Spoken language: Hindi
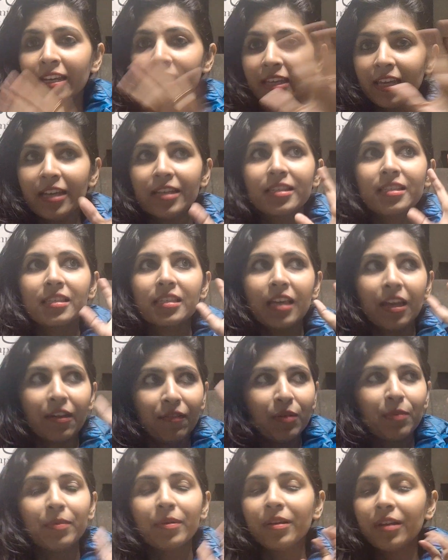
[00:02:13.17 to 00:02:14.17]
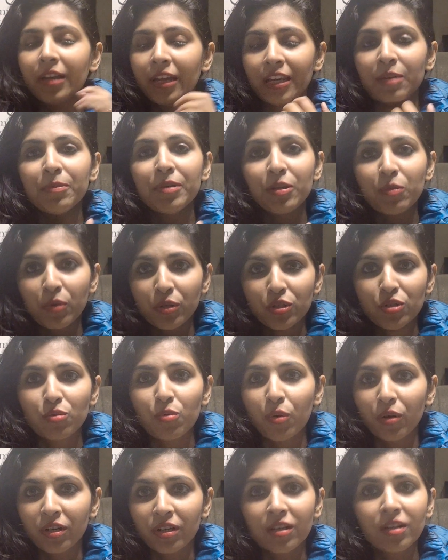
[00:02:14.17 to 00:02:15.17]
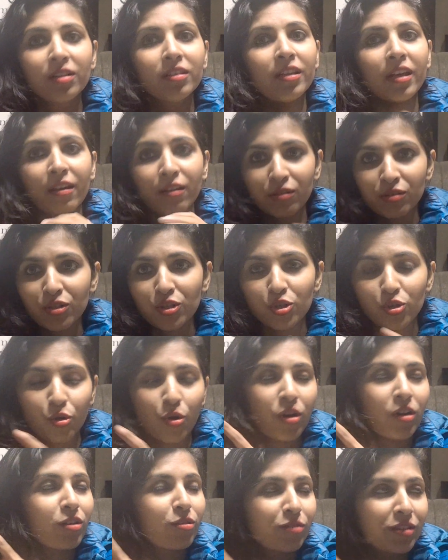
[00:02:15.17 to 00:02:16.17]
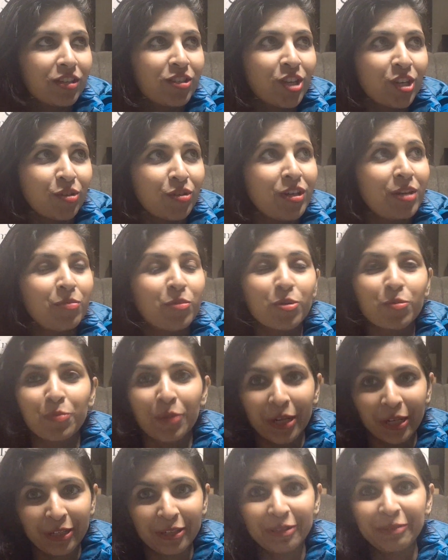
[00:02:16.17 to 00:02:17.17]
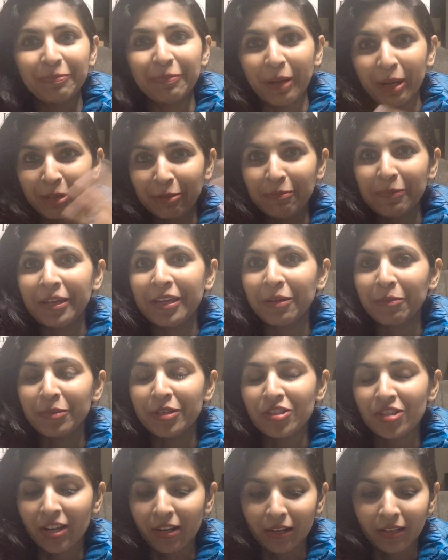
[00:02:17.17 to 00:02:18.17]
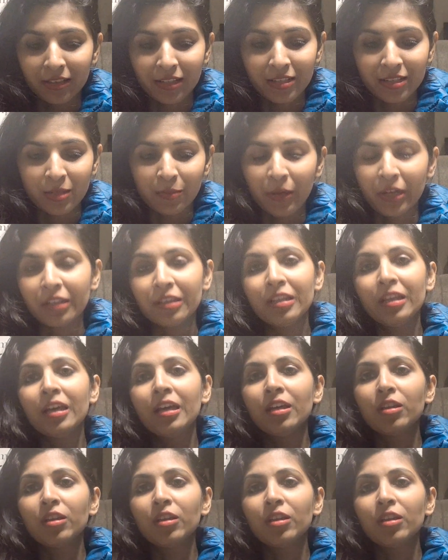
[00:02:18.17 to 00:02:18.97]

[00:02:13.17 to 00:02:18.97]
in case everybody anybody wants to order they are in stock kyunki generally hum log bulk bulk mein ही अभी जा रहा था सामान